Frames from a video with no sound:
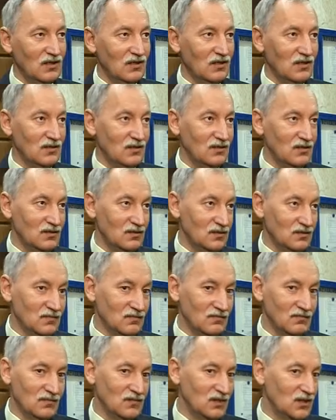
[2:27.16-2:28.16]
Y,
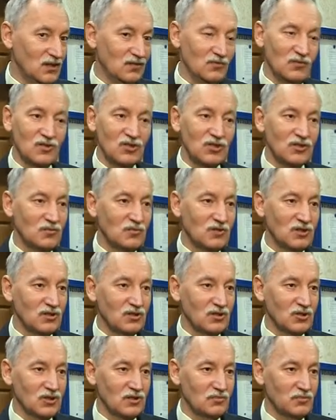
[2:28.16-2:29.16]
ja nie mówię, że to
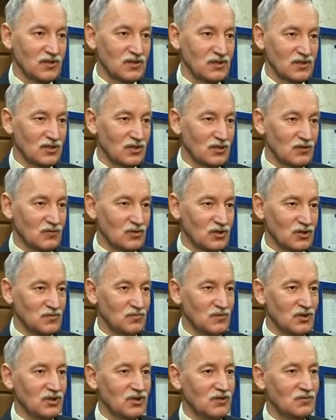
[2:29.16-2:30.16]
będzie kosztem pasażerów, że
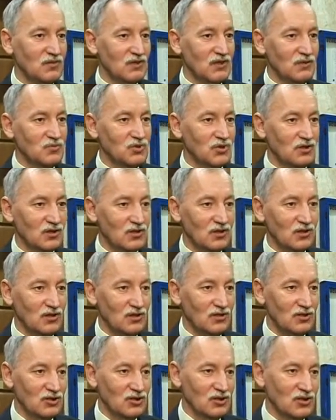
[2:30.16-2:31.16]
zmniejszymy na przykład
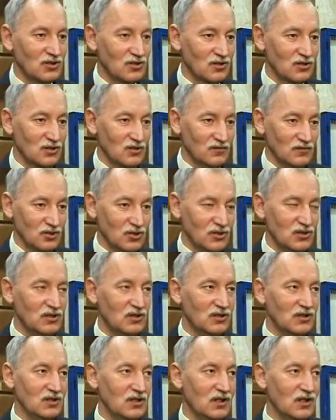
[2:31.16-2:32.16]
ilość, częstotliwość
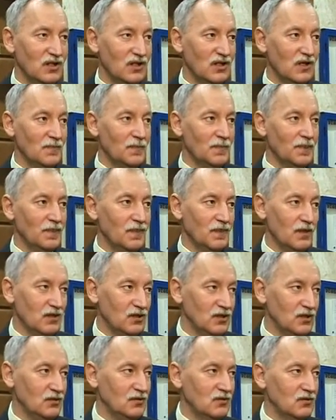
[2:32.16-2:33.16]
linii.
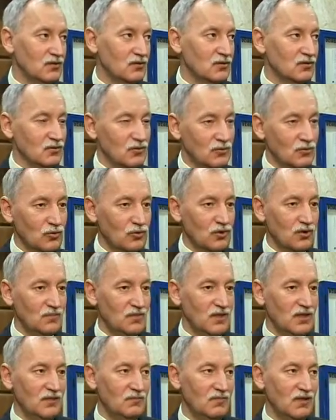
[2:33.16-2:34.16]
No i
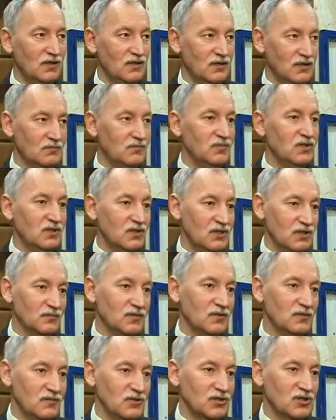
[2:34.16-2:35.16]
drugim elementem jednak
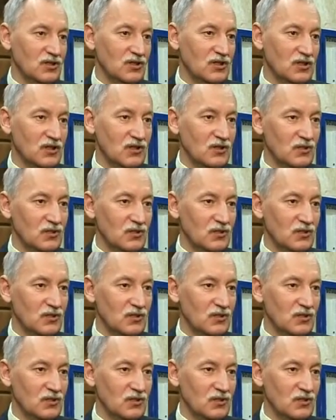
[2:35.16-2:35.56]
podwyższenie